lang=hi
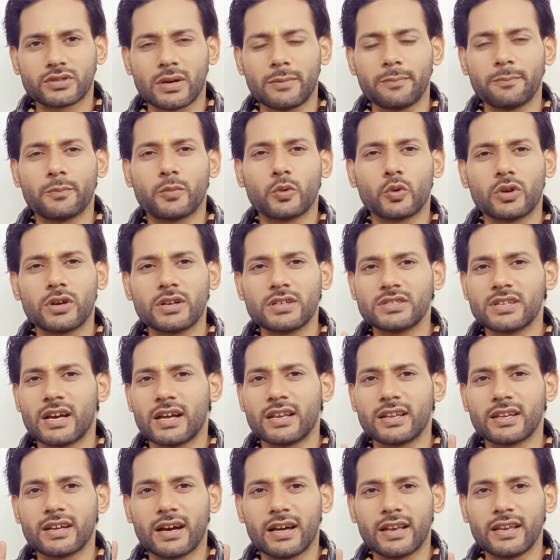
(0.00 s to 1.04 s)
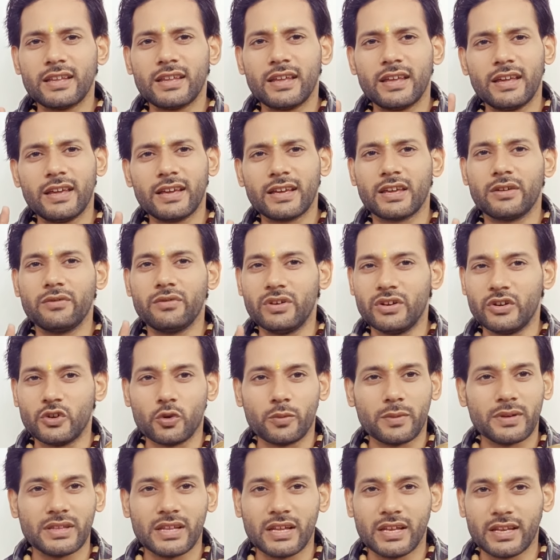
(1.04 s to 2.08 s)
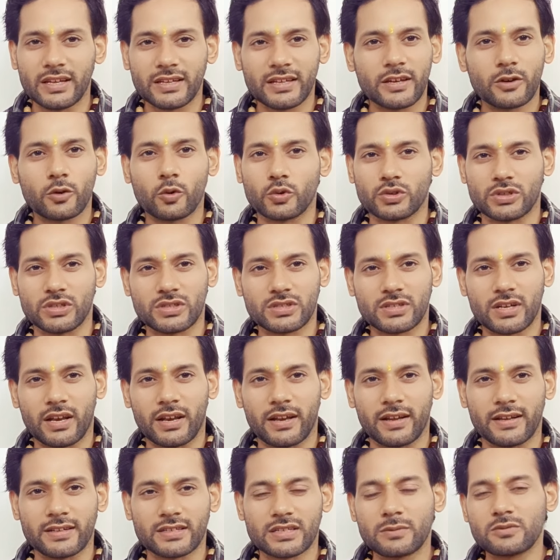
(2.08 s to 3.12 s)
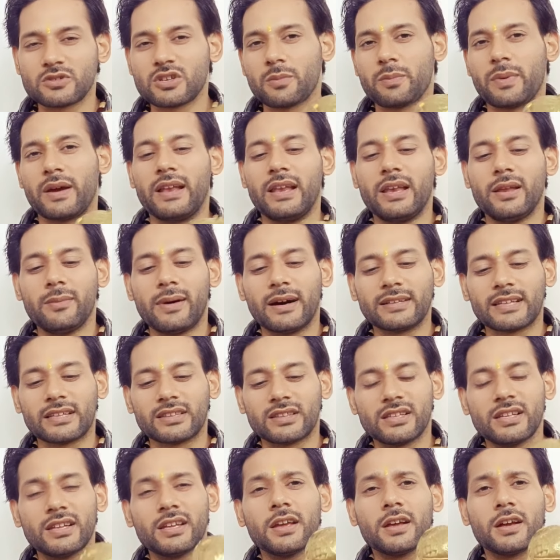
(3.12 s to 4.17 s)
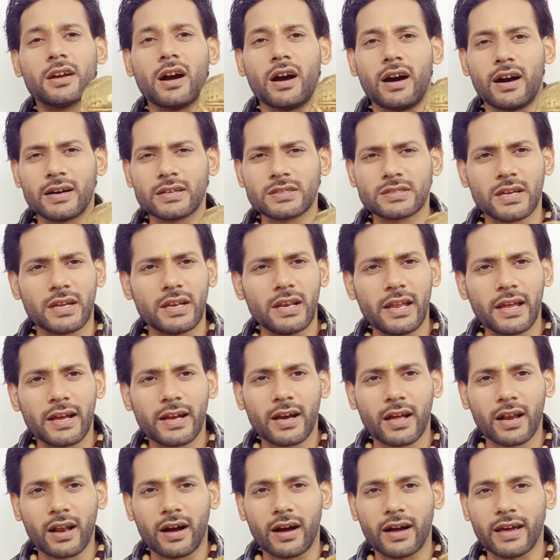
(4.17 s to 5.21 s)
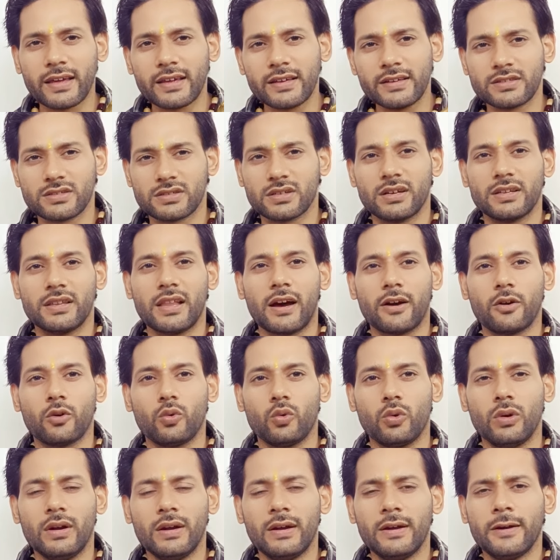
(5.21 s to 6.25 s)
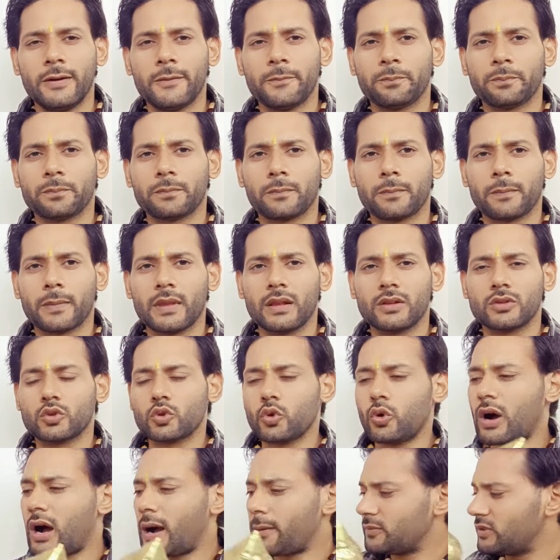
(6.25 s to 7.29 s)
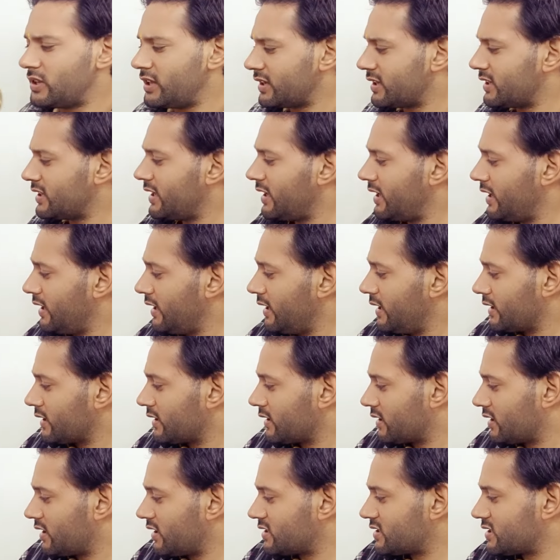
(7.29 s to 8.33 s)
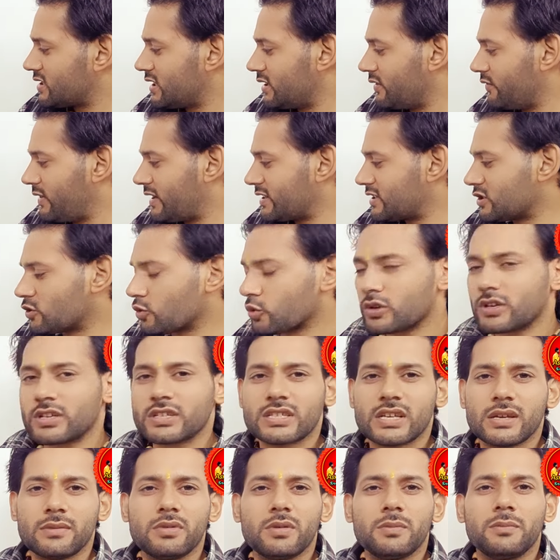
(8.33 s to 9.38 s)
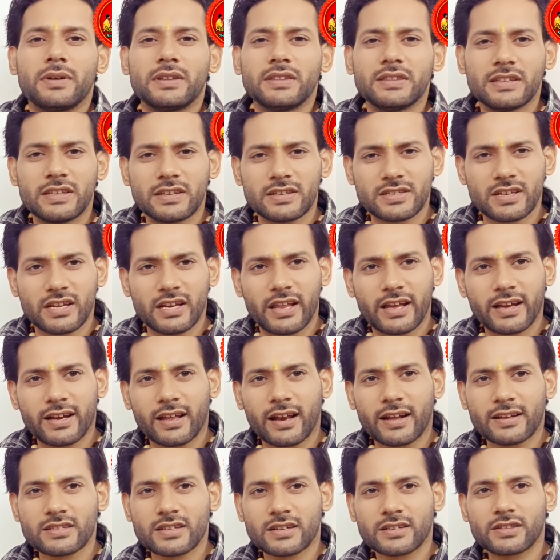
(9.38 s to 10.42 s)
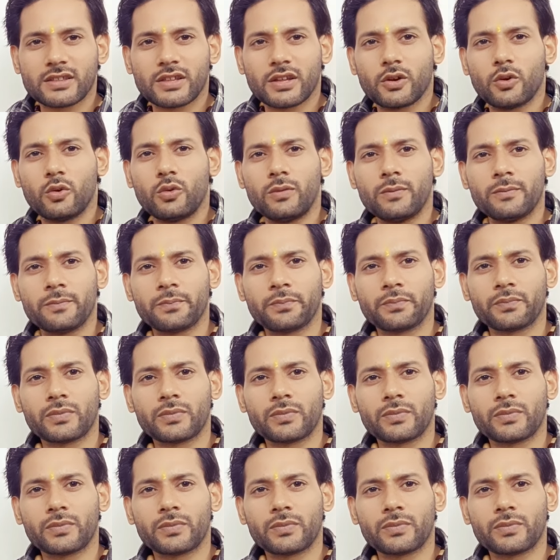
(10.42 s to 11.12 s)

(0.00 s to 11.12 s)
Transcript: संपूर्ण जानकारी एक ही वीडियो में देने की कोशिश करेंगे सबसे पहली बात आती है कि कहाँ से लेकर आए इस गदा को तो आप देखिए किसी वैसे तो किसी भी मंदिर से लेकर आ सकते हो